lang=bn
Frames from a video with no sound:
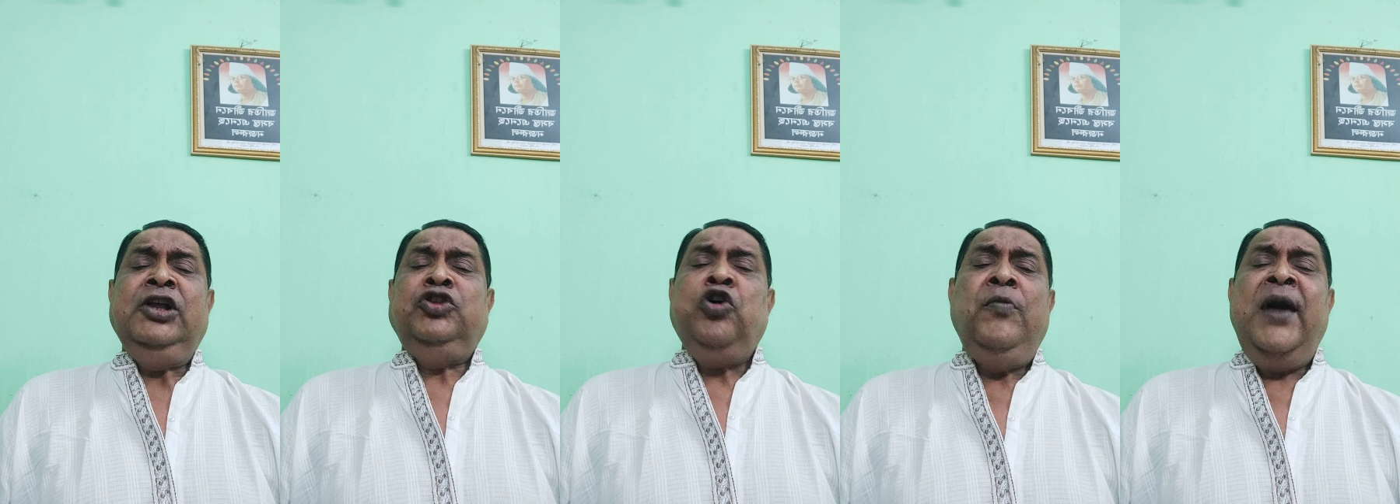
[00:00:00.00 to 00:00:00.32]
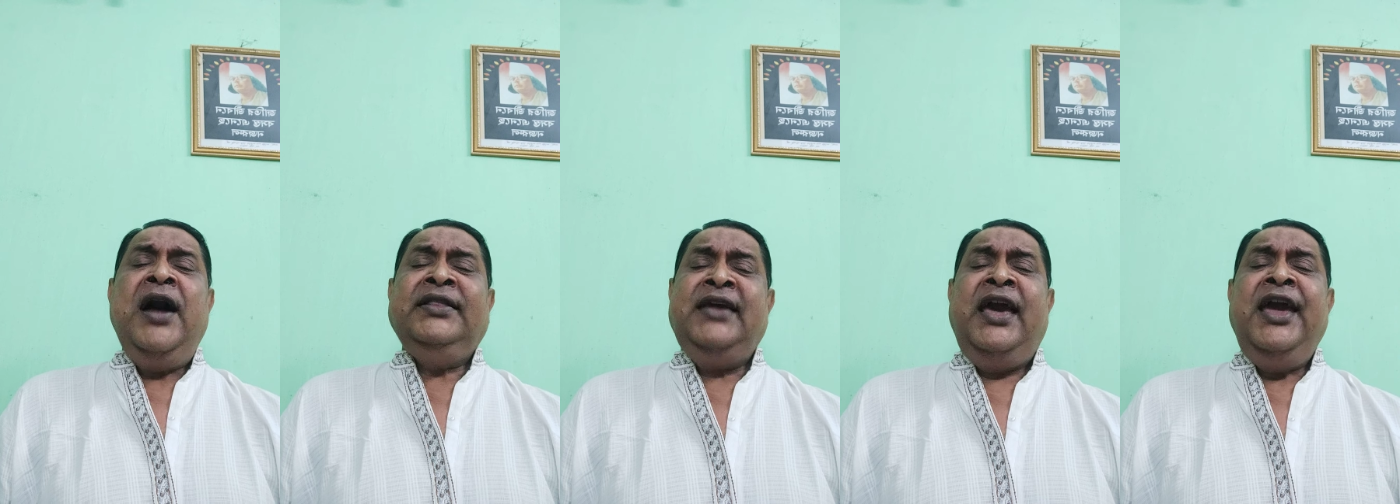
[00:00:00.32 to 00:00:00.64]

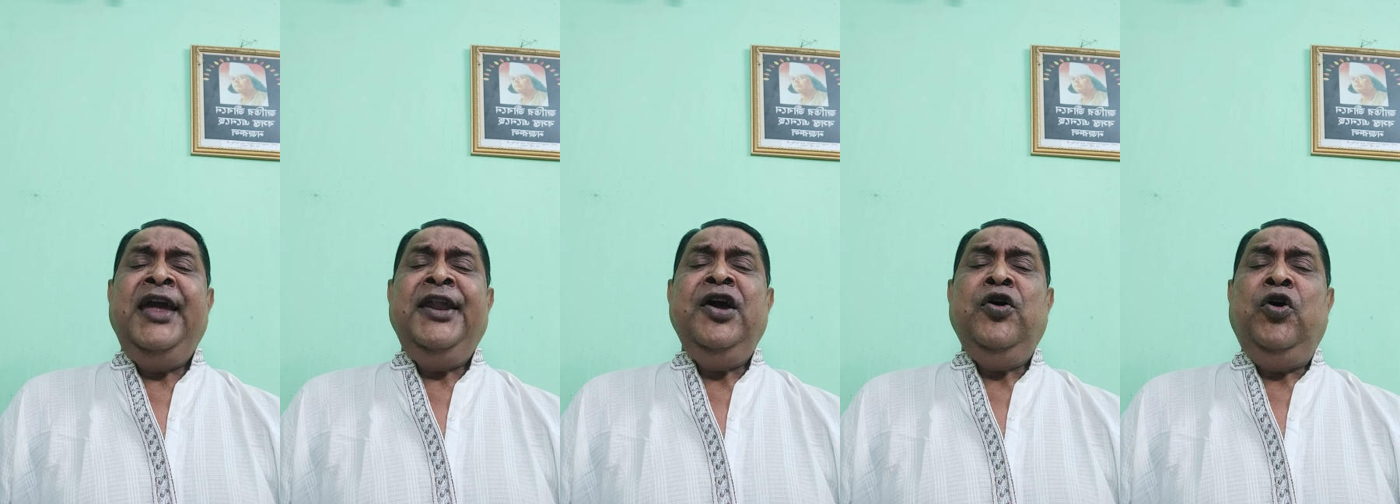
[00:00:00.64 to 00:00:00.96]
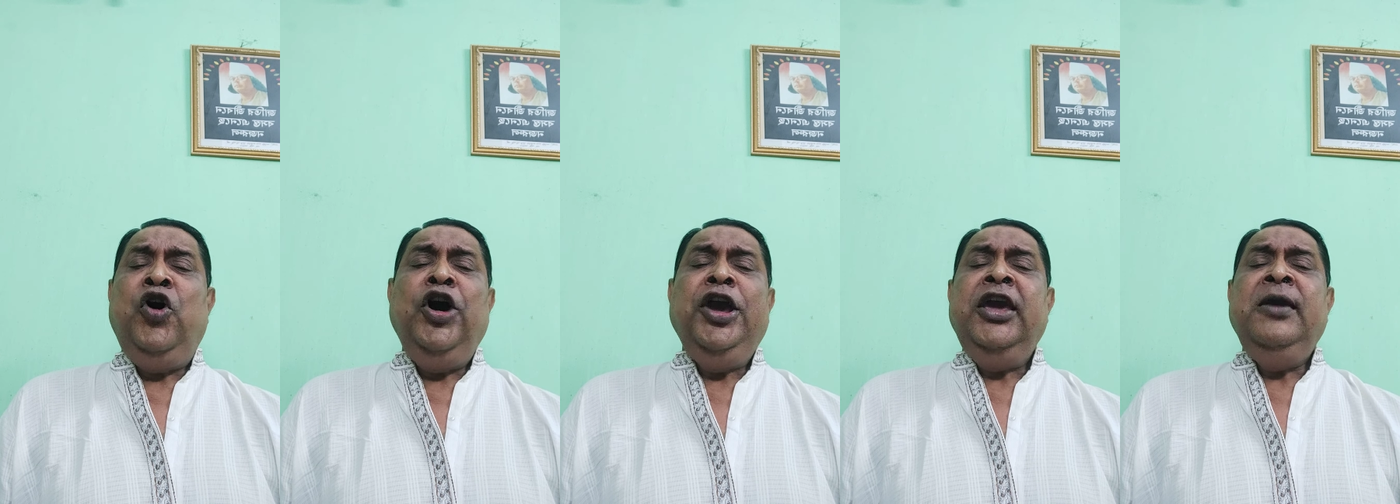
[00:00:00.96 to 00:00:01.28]
তোমাদের
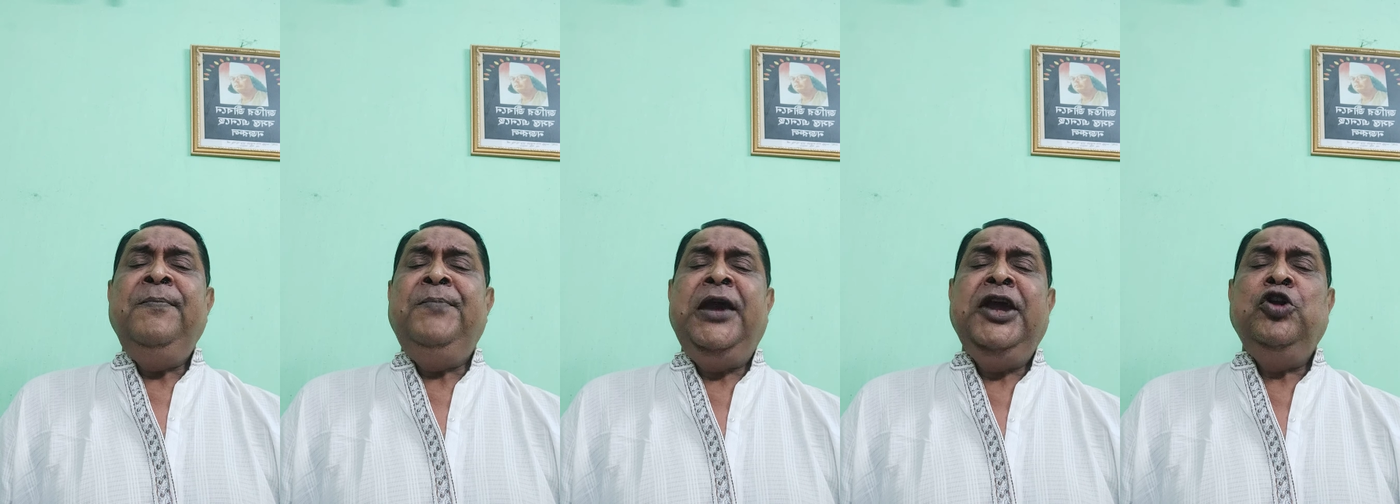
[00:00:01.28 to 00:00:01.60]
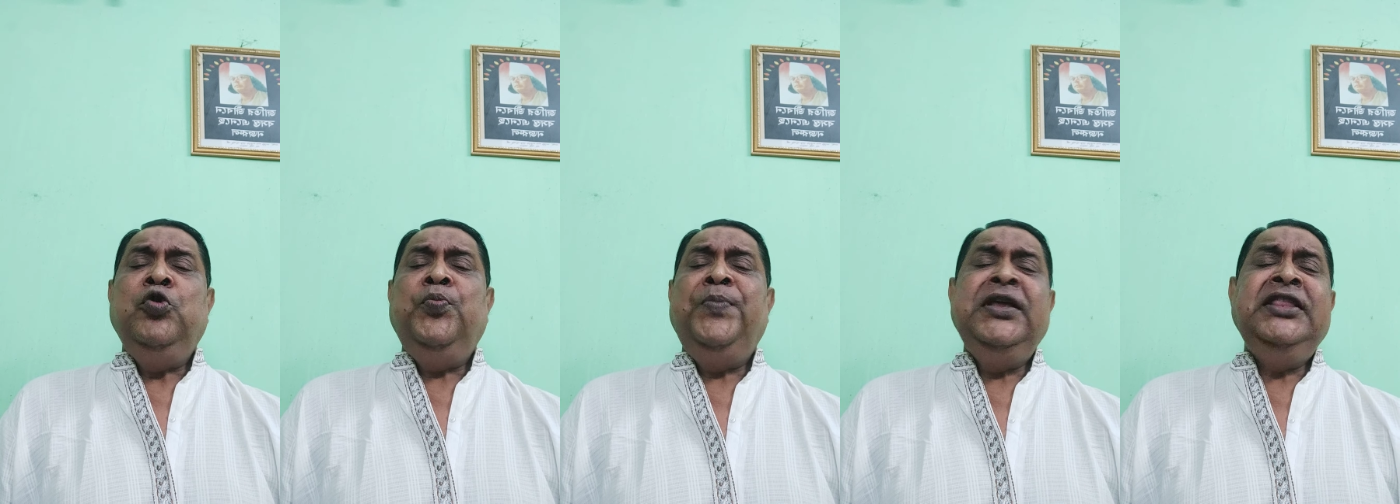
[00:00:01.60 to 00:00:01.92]
ওই
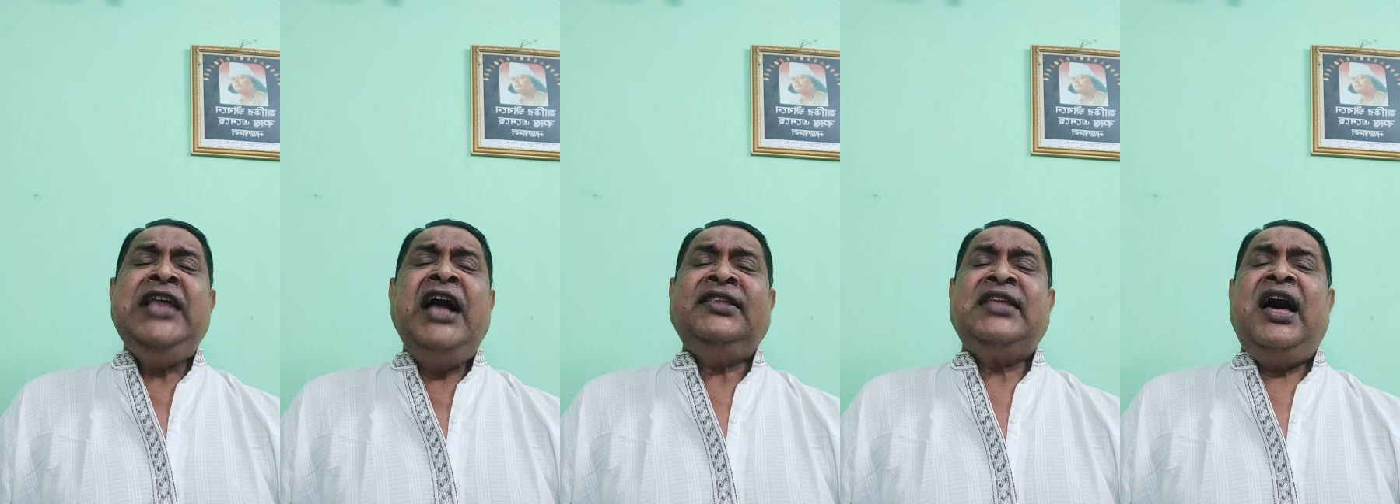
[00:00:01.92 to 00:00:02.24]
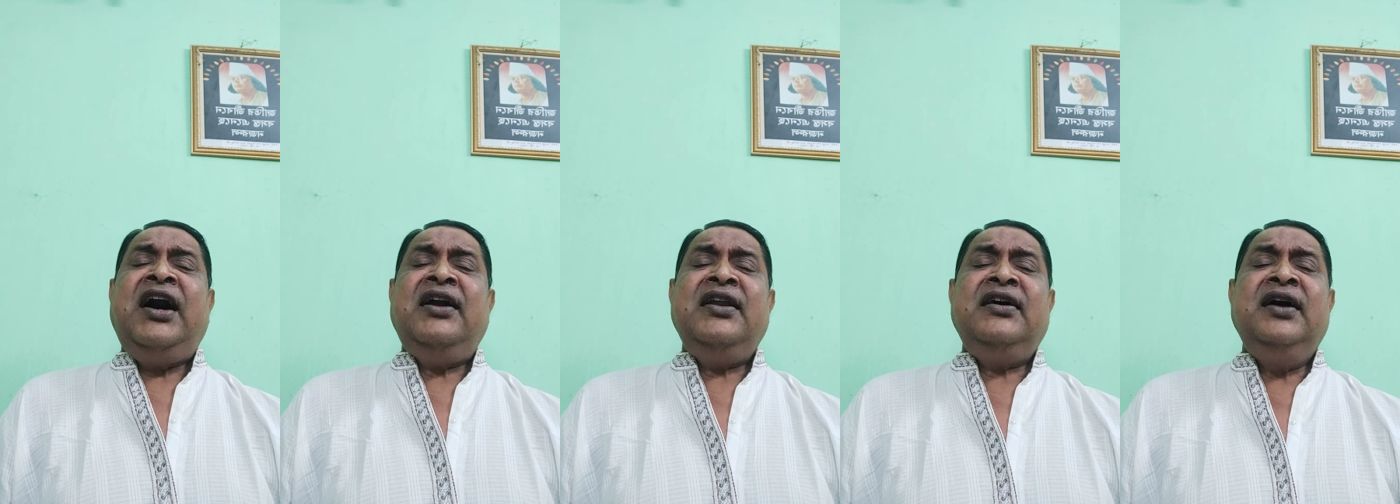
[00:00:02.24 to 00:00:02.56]
ভীরু
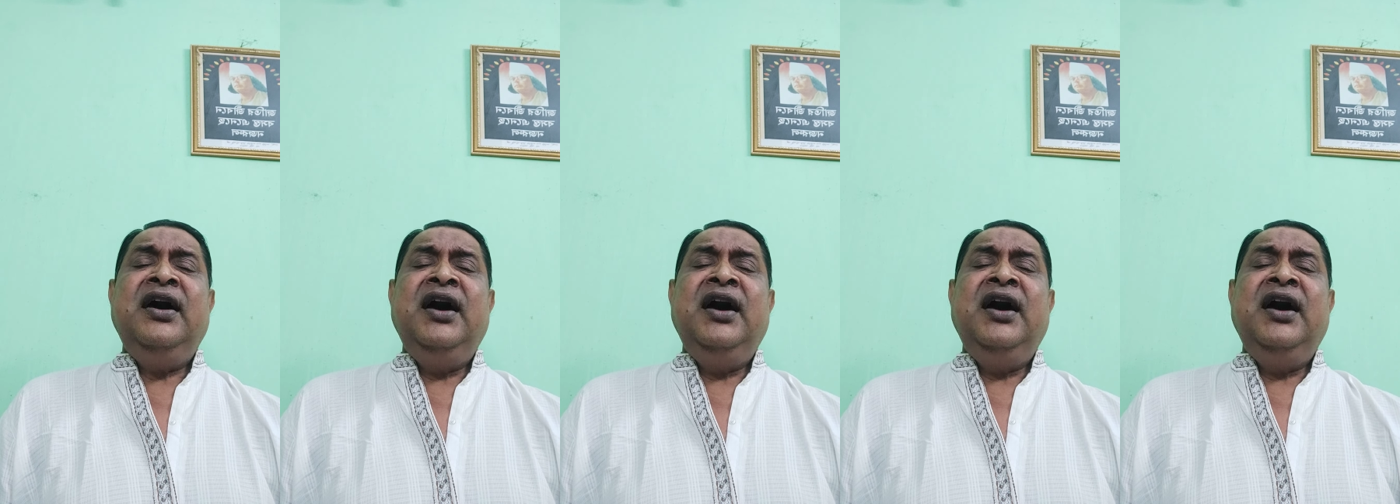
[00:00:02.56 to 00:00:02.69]
বিধাতার